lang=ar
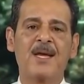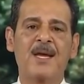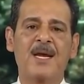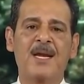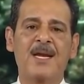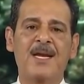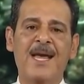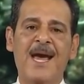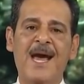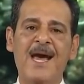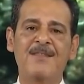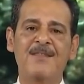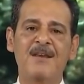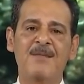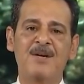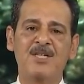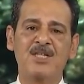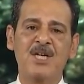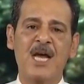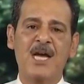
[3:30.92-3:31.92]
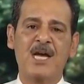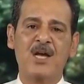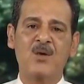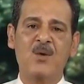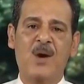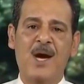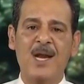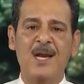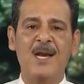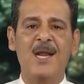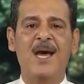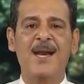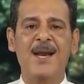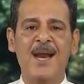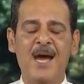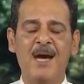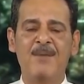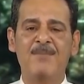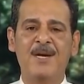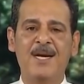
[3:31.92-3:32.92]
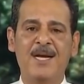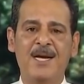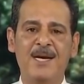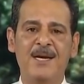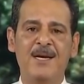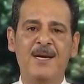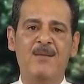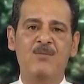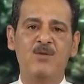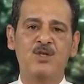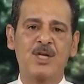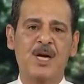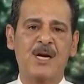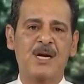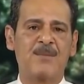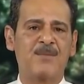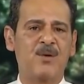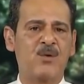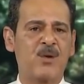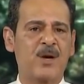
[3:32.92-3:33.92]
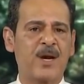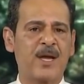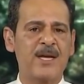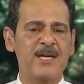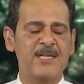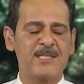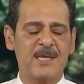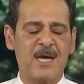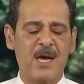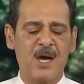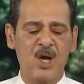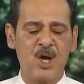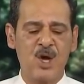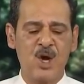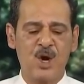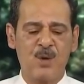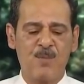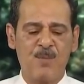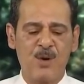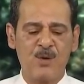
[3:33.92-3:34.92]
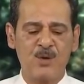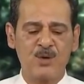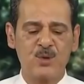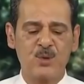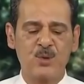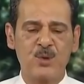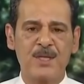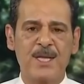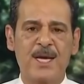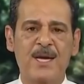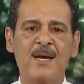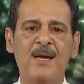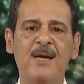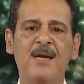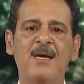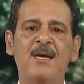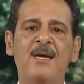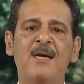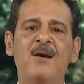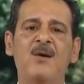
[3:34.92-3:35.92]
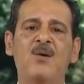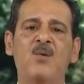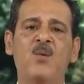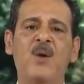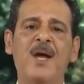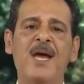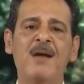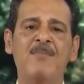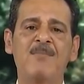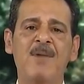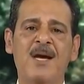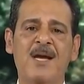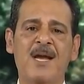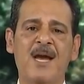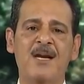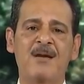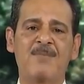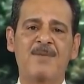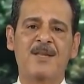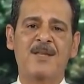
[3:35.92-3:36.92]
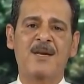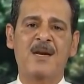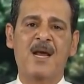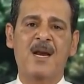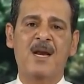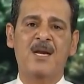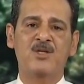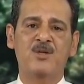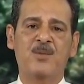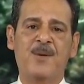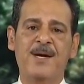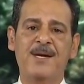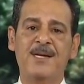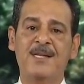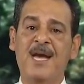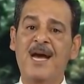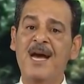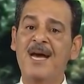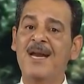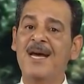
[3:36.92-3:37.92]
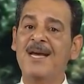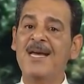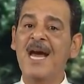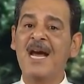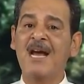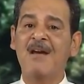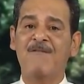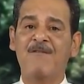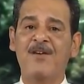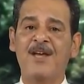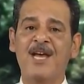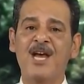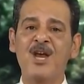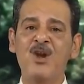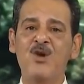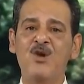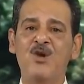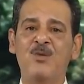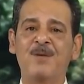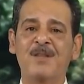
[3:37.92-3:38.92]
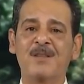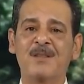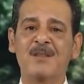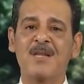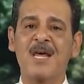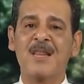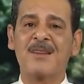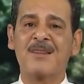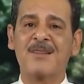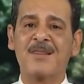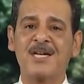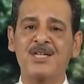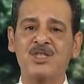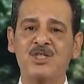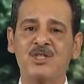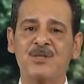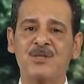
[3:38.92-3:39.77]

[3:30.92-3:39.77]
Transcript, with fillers: لهذه المشاكل وحلها نعم الحنة مجربة ورخيصة وموجودة وين ما كان بإذن الله سبحانه وتعالى يكفي أنه بتنضج